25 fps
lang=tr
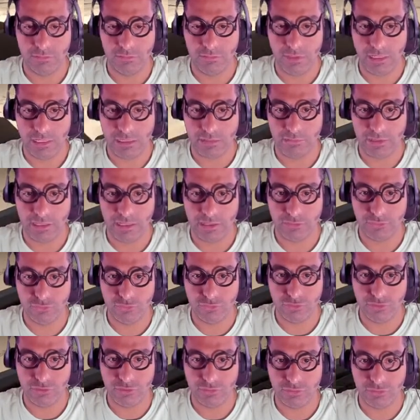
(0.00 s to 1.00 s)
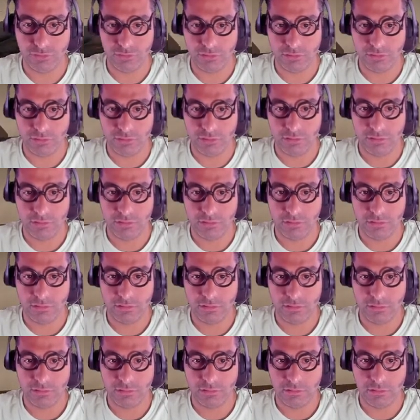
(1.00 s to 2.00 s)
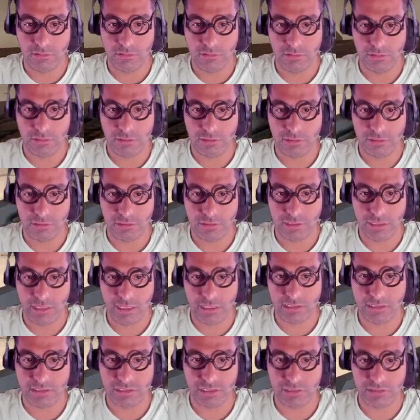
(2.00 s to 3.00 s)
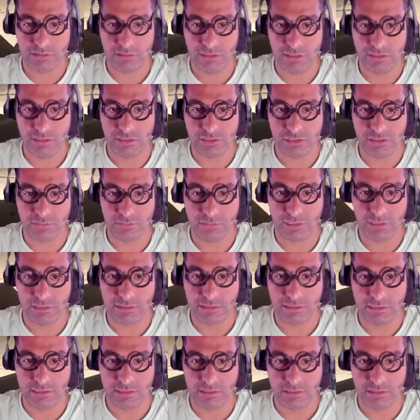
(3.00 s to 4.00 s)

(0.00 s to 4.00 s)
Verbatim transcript: Mermiler düz gidiyor. Şimdi headshot deneyeceğim birazdan.